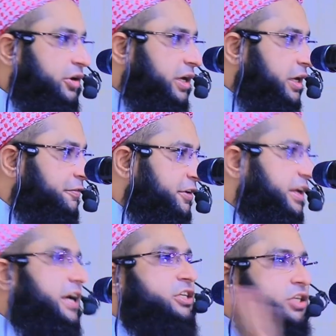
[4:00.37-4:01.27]
হয়ে
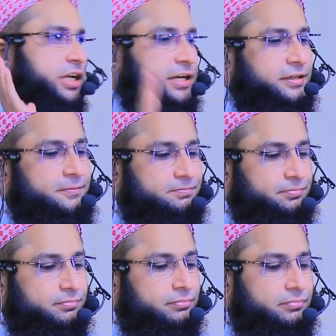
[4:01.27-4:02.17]
ফিরে আসলেন
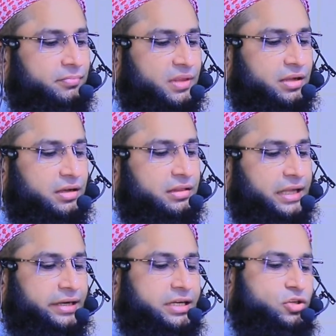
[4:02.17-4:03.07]

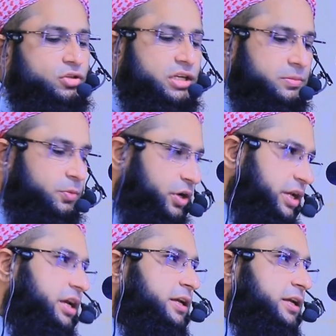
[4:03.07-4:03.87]
তার কিছুদিন পরে